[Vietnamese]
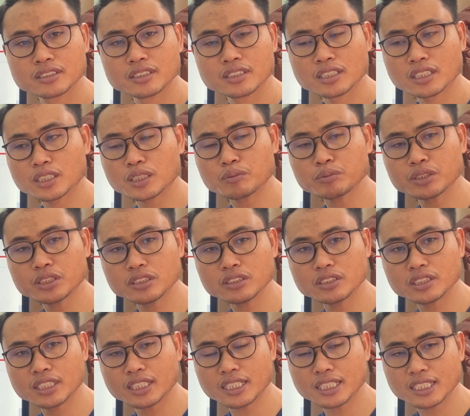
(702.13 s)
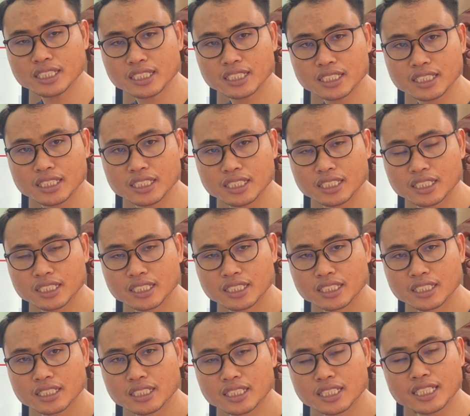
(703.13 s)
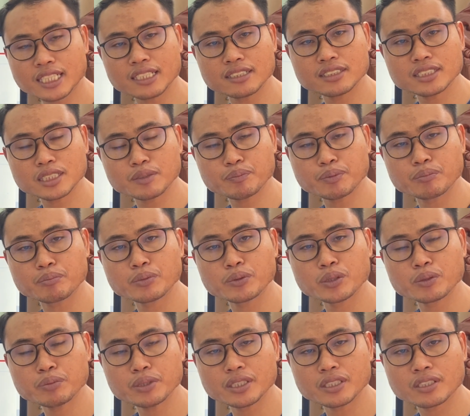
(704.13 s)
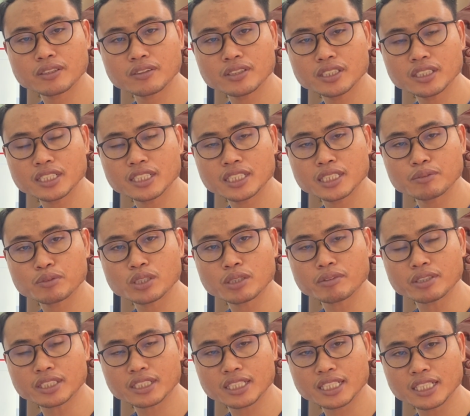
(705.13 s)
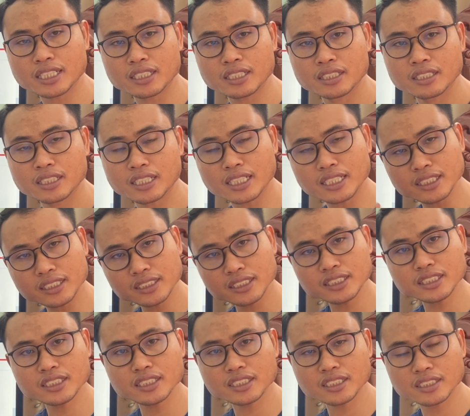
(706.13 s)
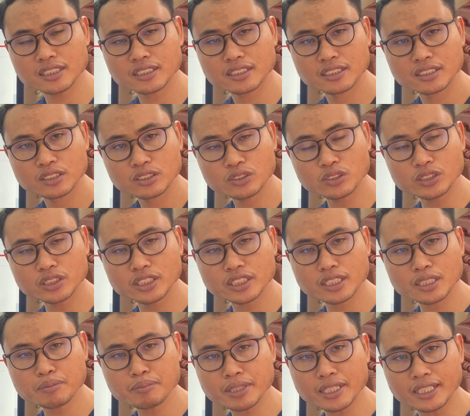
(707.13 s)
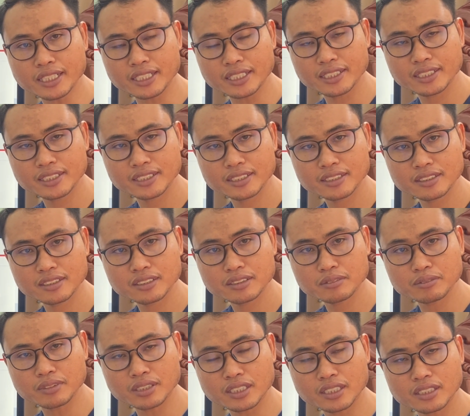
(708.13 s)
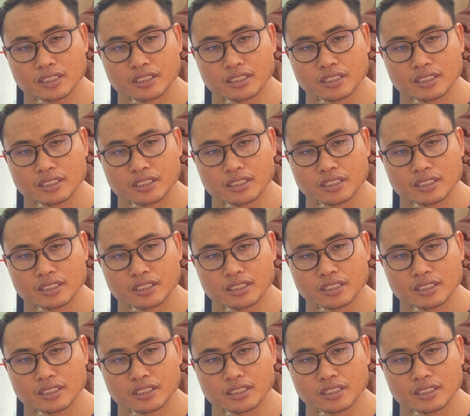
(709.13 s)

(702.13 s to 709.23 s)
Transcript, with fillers: khi em chưa tha cao sấp bẩm buôn phía rối để riệp rọp bắt cả anh nâng chia chuyên chiết khmai và